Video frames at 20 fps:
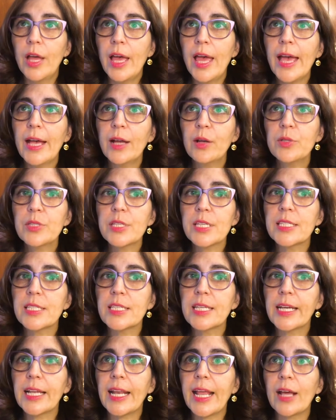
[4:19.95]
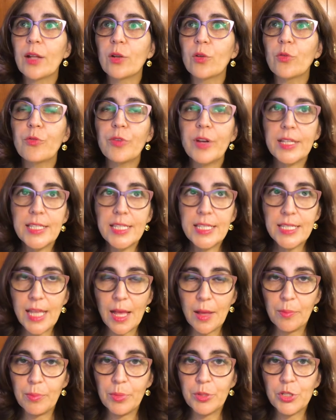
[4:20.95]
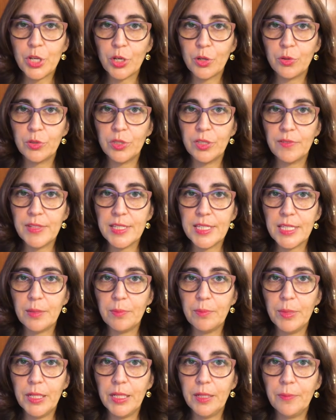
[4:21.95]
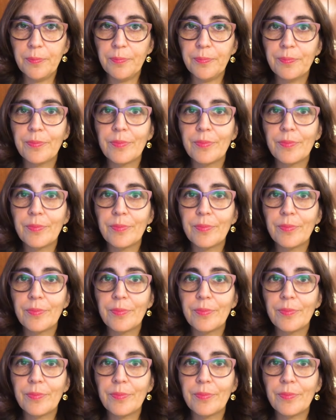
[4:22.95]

E così si creano frasi semplici e condivisibili.